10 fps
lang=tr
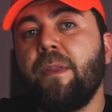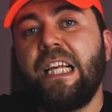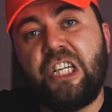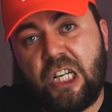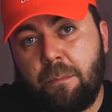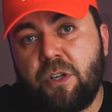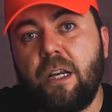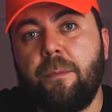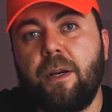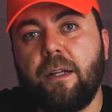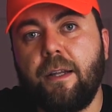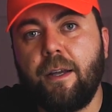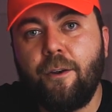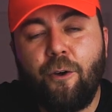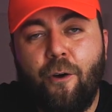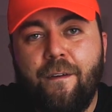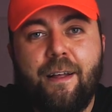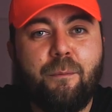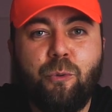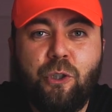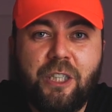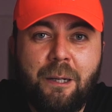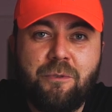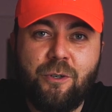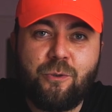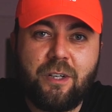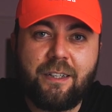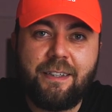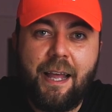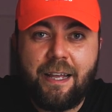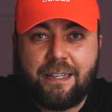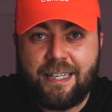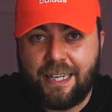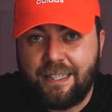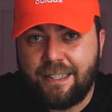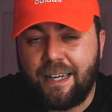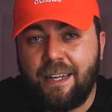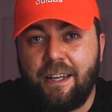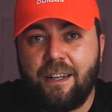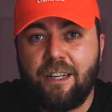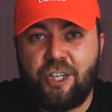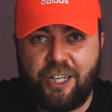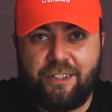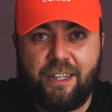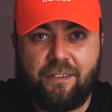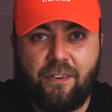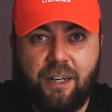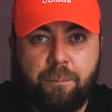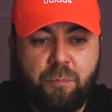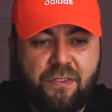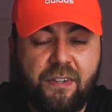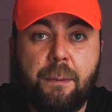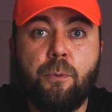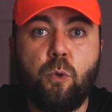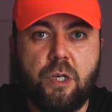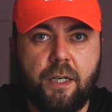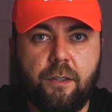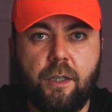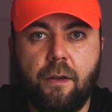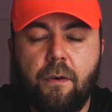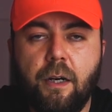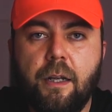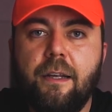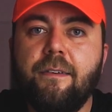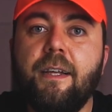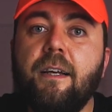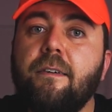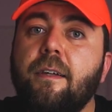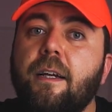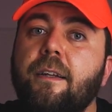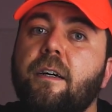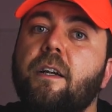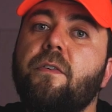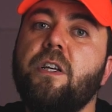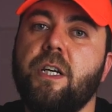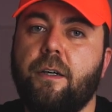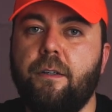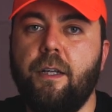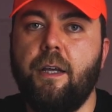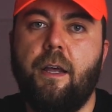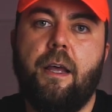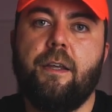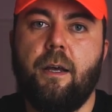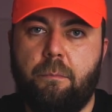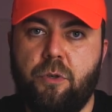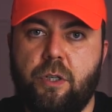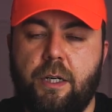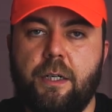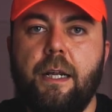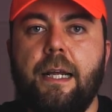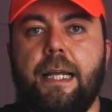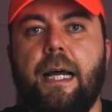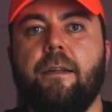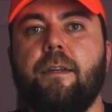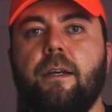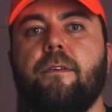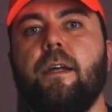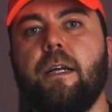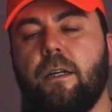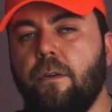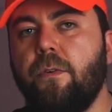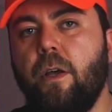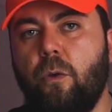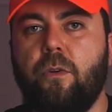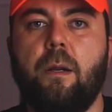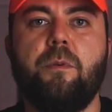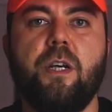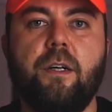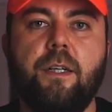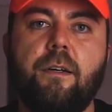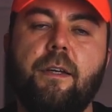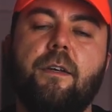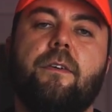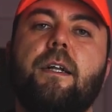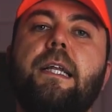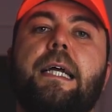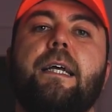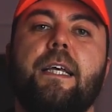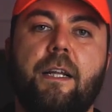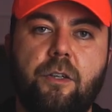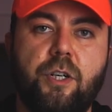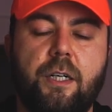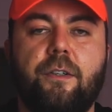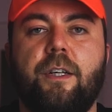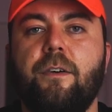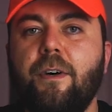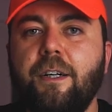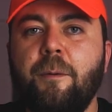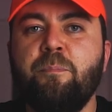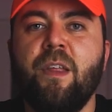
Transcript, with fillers: işlemci ile birlikte geliyor. Bu işlemcinin üzerinde 8 tane çekirdek var. CPU çekirdeği var. 8 tane de grafik çekirdeği yapmışlar. Yani 8 tane grafiğe özel bir çekirdek, 8 tane de kendi çekirdeği var.